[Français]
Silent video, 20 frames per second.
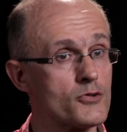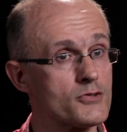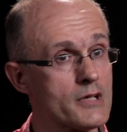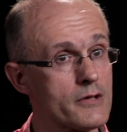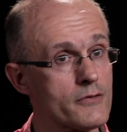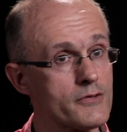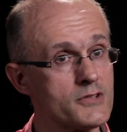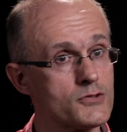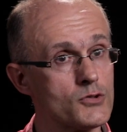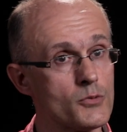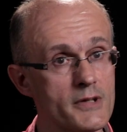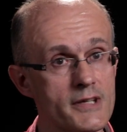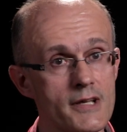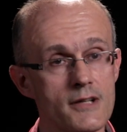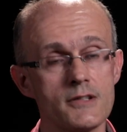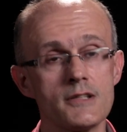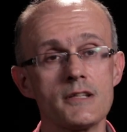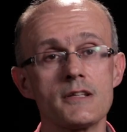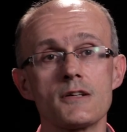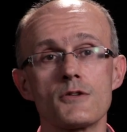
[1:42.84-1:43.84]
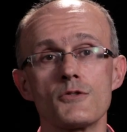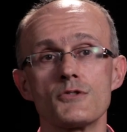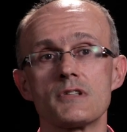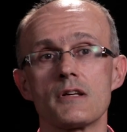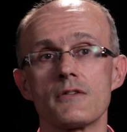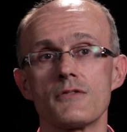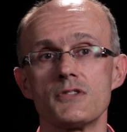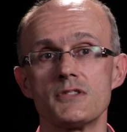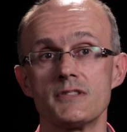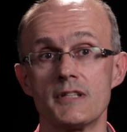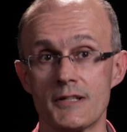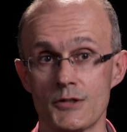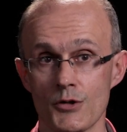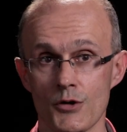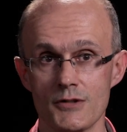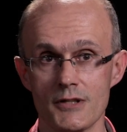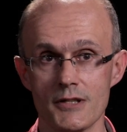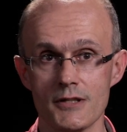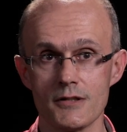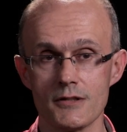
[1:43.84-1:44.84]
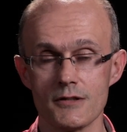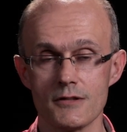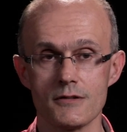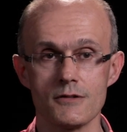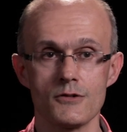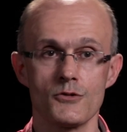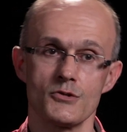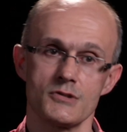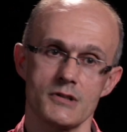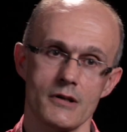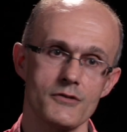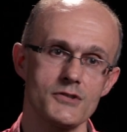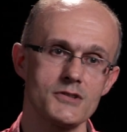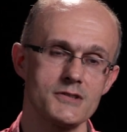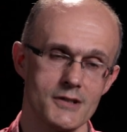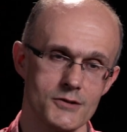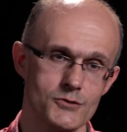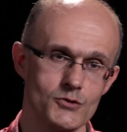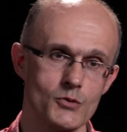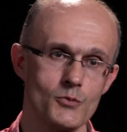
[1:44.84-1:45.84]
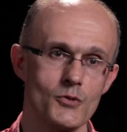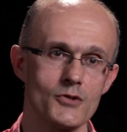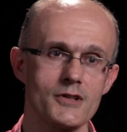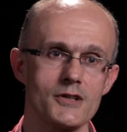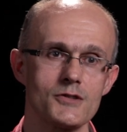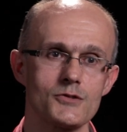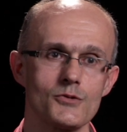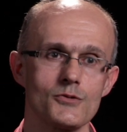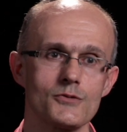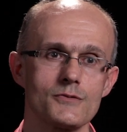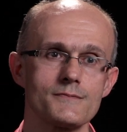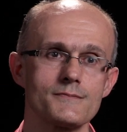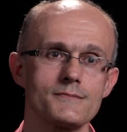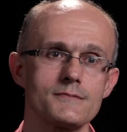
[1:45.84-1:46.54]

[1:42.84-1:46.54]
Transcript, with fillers: le service de mécanique, le service d'électronique, le service d'instrumentation.